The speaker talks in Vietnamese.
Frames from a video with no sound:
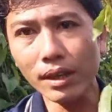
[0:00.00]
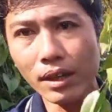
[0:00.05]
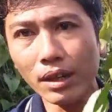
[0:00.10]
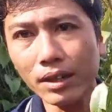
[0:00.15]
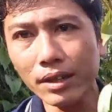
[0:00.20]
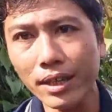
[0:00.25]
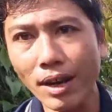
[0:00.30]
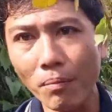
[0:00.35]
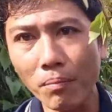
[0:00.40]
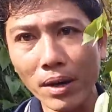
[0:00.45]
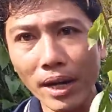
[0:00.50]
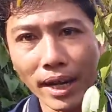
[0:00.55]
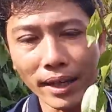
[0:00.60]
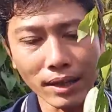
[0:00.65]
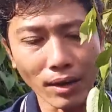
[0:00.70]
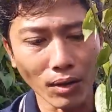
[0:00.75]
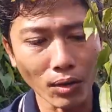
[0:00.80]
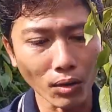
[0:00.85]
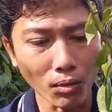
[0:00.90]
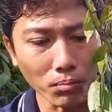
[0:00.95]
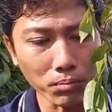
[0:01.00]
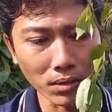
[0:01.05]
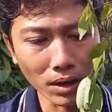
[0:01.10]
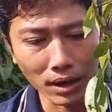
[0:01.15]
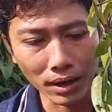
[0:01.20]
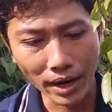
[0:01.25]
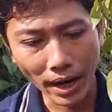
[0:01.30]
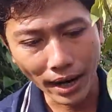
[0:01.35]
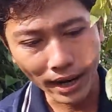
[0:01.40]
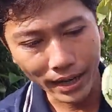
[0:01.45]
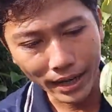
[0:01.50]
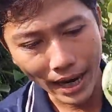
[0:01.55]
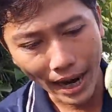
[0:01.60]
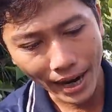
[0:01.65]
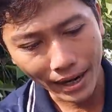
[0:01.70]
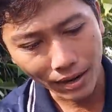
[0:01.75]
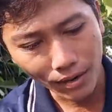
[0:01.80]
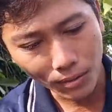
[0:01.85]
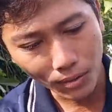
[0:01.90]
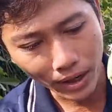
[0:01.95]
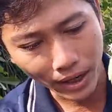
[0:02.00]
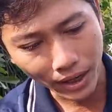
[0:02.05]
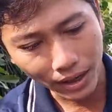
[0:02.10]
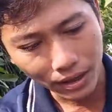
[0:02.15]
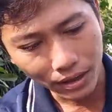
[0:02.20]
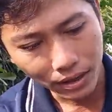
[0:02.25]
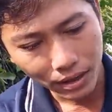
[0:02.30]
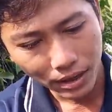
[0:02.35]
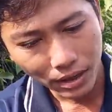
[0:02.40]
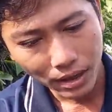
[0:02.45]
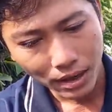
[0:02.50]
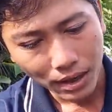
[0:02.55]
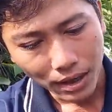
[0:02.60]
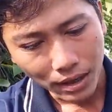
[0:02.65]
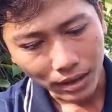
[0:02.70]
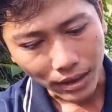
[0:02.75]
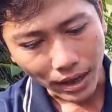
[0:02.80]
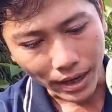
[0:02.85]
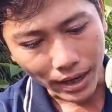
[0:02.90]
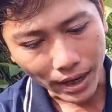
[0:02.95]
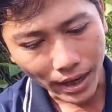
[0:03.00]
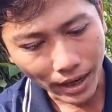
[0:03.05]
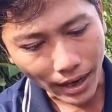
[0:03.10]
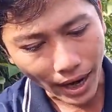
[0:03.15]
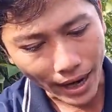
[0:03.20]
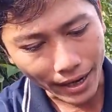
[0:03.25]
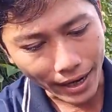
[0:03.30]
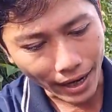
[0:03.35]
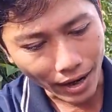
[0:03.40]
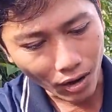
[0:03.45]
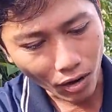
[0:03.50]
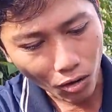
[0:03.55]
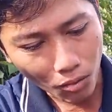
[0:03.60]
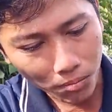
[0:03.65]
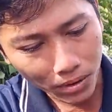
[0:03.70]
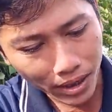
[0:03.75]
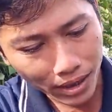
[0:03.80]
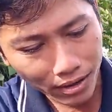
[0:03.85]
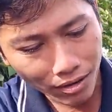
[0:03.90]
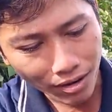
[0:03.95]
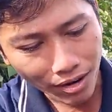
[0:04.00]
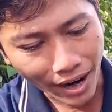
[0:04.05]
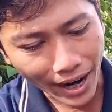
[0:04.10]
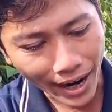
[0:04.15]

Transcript: rồi xong ở đây toàn cũng à, cắt cái da nó luôn ha tại vì cái cây này nó cũng ở dưới nó có